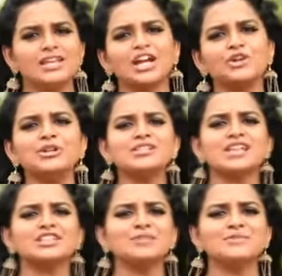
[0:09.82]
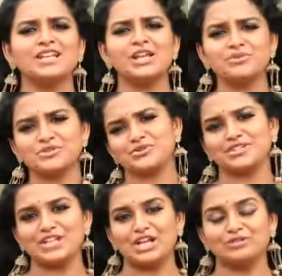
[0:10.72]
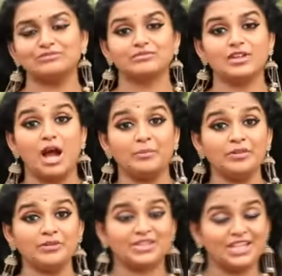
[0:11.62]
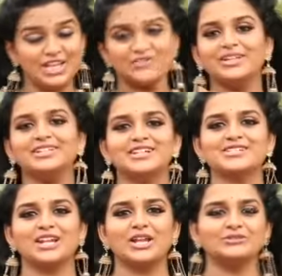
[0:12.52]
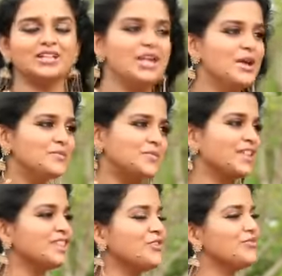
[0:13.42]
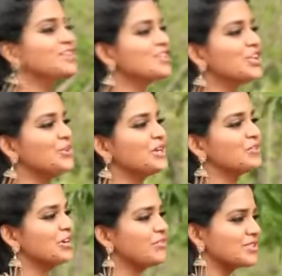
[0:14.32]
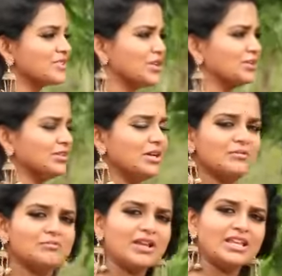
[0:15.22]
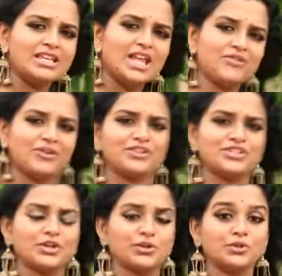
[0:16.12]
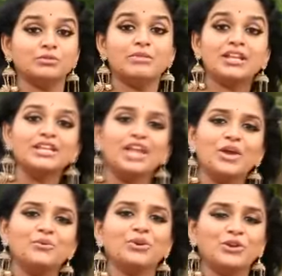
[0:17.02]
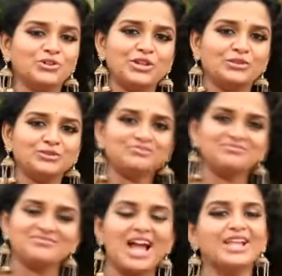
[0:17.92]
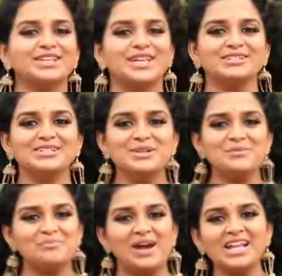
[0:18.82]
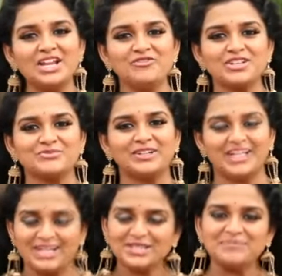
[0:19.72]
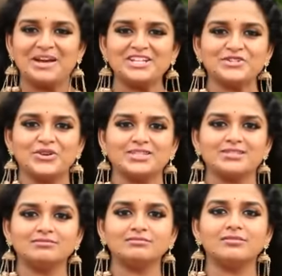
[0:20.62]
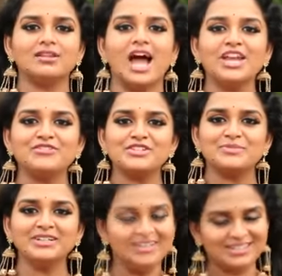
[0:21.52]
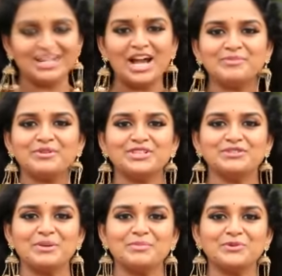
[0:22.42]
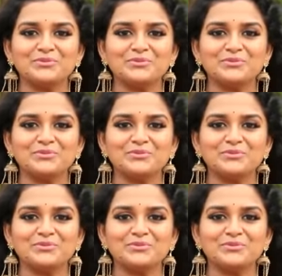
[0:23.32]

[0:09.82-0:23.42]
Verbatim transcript: ఇక్కడున్న సత్యంజీ లేఅవుట్స్ చూస్తే చాలు అభివృద్ధికి ఇవే నిదర్శనాలు ప్రతి వెంచర్లో ఉన్న వసతులు మరి ఏ వెంచర్లోనూ మరి ఏ ఊర్లోనూ లేవు అందుకే మన ఇన్వెస్ట్మెంట్ అనేది మన చాయిస్ నా ఇన్వెస్ట్మెంట్ నా అభివృద్ధి